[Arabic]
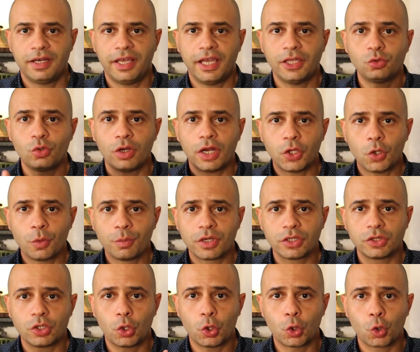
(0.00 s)
لانه لا
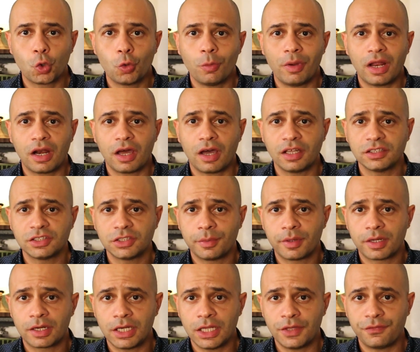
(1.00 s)
يمكن الهجوم على خط
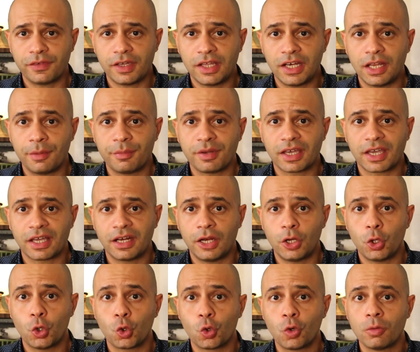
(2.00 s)
بارليف الا من
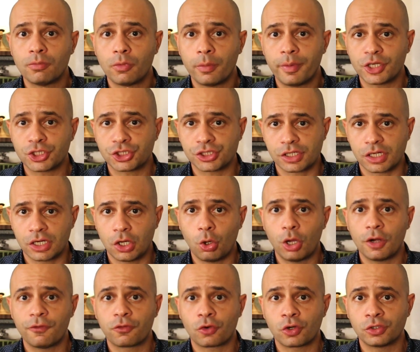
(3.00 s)
خلال هجوم مباشر اللي
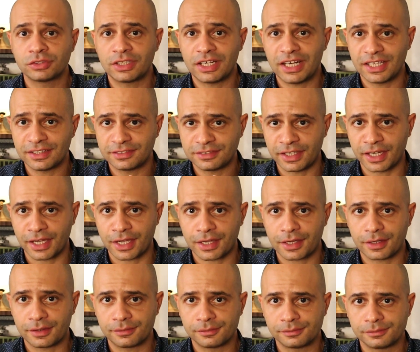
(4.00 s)
هو الفرونتال
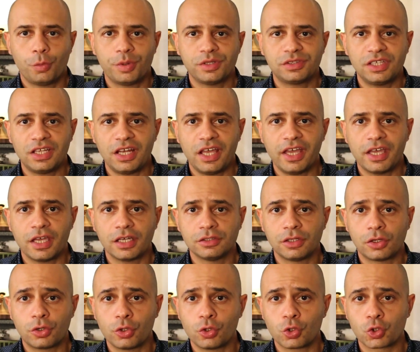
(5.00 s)
اتاك وبالتالي
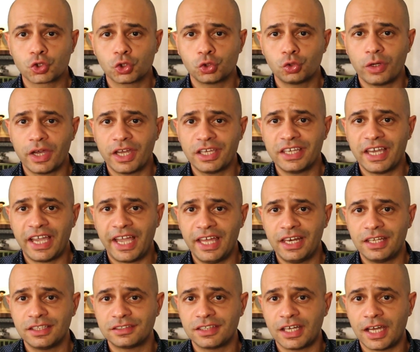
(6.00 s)
هيقدروا يرصدوا اي
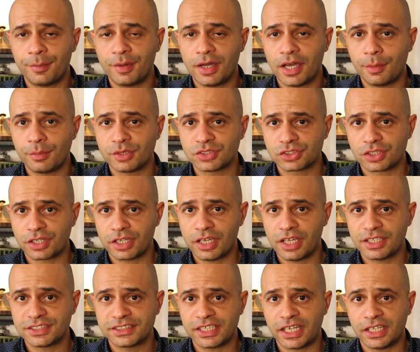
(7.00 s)
حاله تعبئه
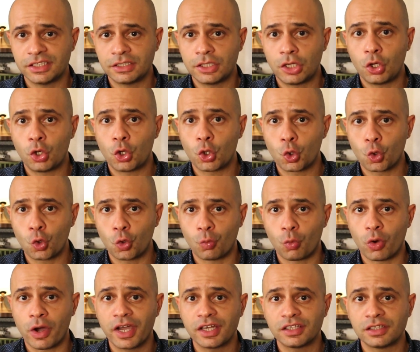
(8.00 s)
مصريه استعدادا
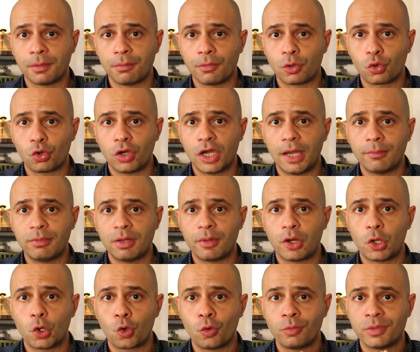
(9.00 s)
للهجوم وهيدمروها قبل
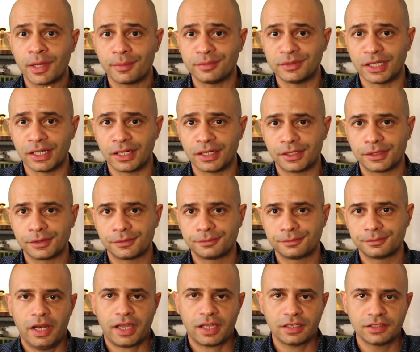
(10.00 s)
ما الهجوم يبدا
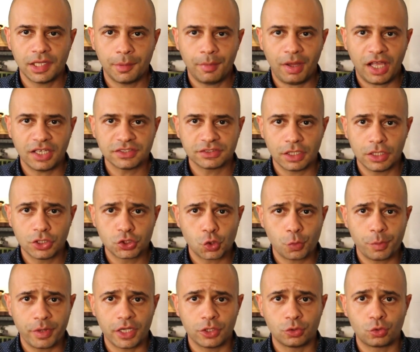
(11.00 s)
لكن ده ما
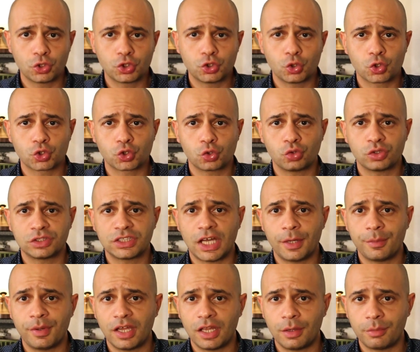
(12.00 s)
حصلش وما قدروش يرصدوا
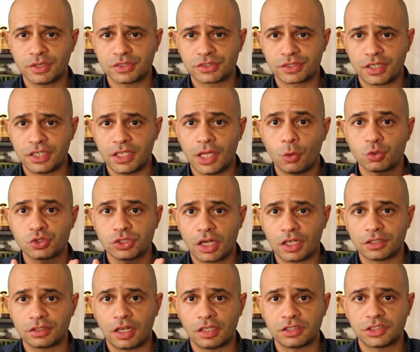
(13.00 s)
التعبئه المصريه
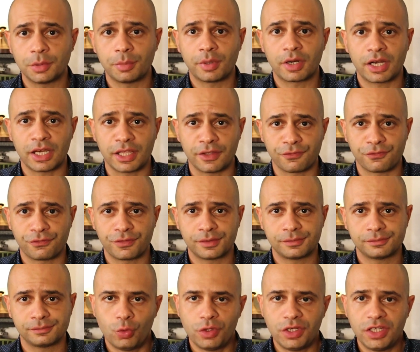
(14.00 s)
وسقط خط بارليف
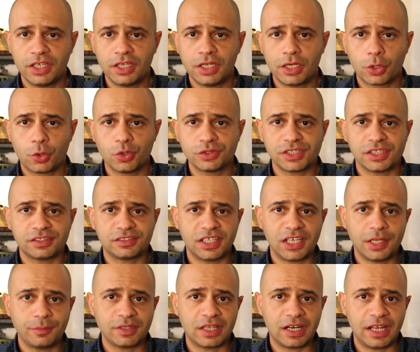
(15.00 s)
ونيجي للجزء
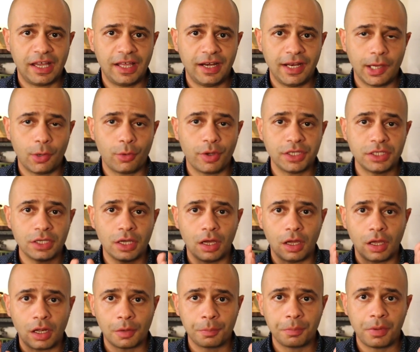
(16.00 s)
الثاني من الحلقه وهي
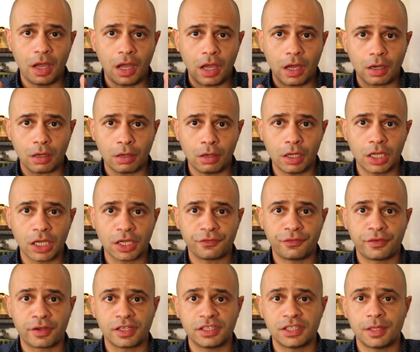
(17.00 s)
اربع حقائق
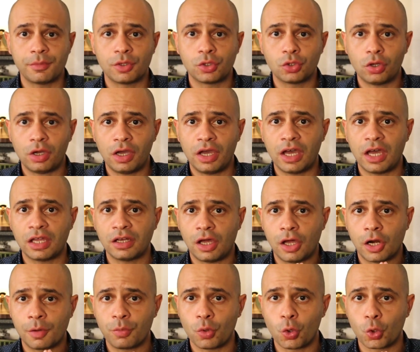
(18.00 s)
فريده من نوعها عن
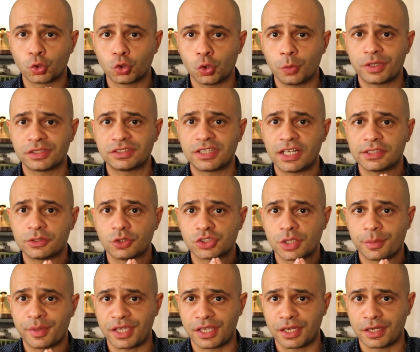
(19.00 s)
حرب اكتوبر
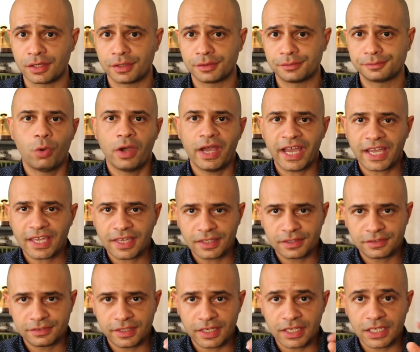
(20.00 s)
73
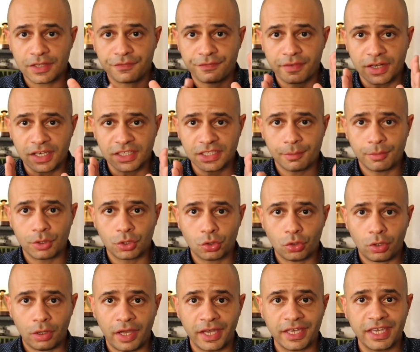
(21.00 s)
واكد تاني فريده من
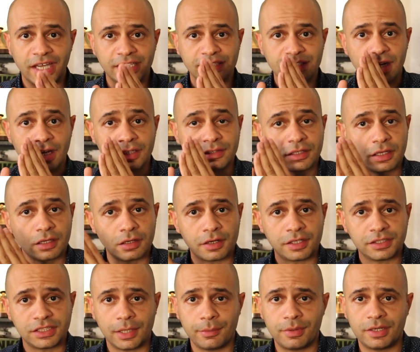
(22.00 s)
نوعها يعني لا
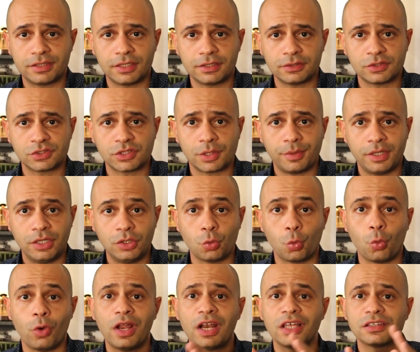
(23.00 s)
اتكررت قبل 73
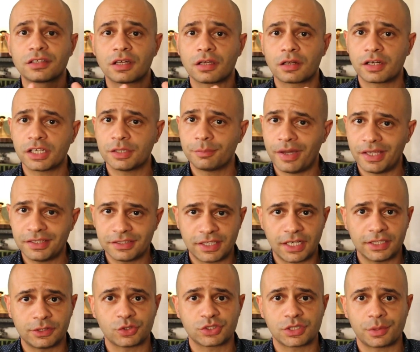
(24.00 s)
ولا اتكررت بعد
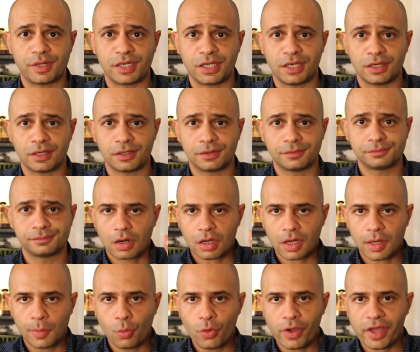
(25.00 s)
73
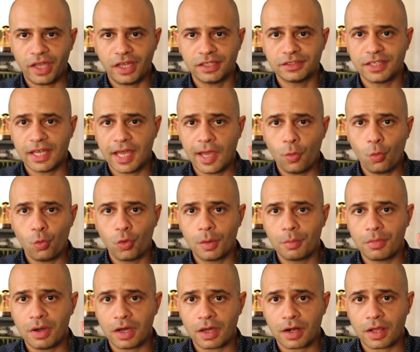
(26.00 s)
رقم واحد
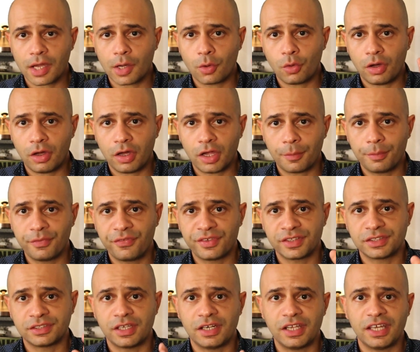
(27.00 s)
اول معركه وحرب
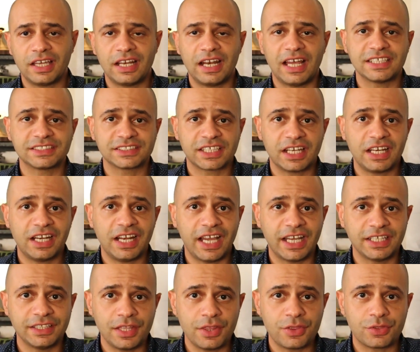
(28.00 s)
في التاريخ العسكري
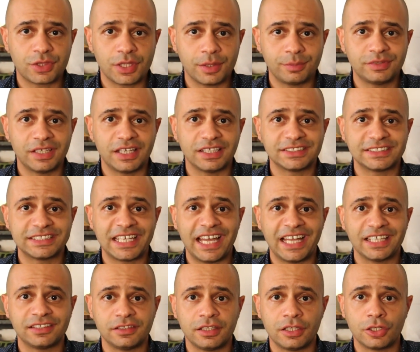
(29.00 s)
الحديث تبدا
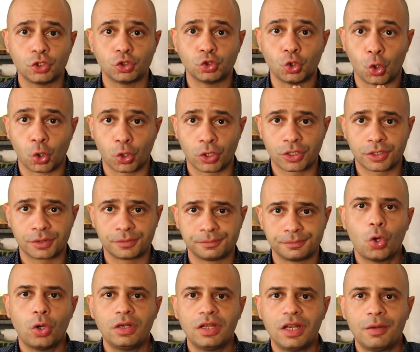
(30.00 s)
الساعه 2 الظهر
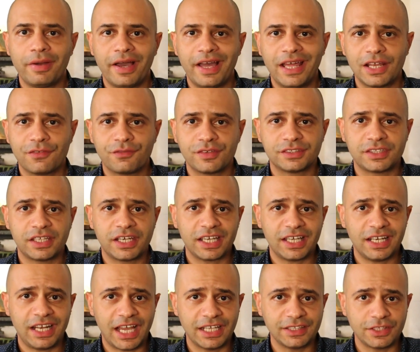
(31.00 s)
كل المعارك في
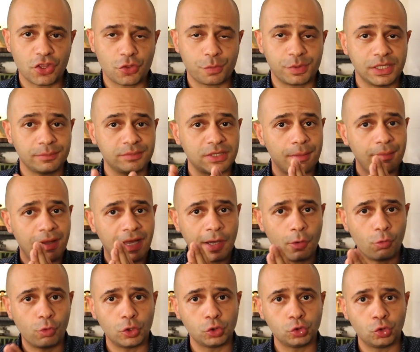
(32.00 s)
التاريخ الحديث بتبدا مع
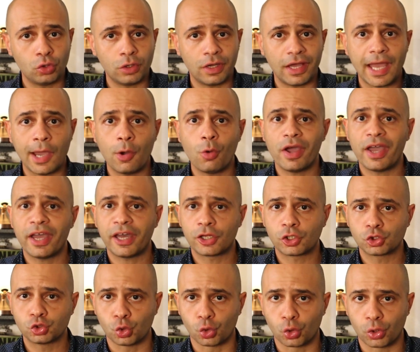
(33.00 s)
اول ضوء او
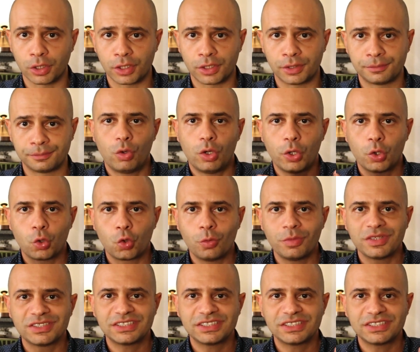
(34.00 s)
اخر ضوء والهجوم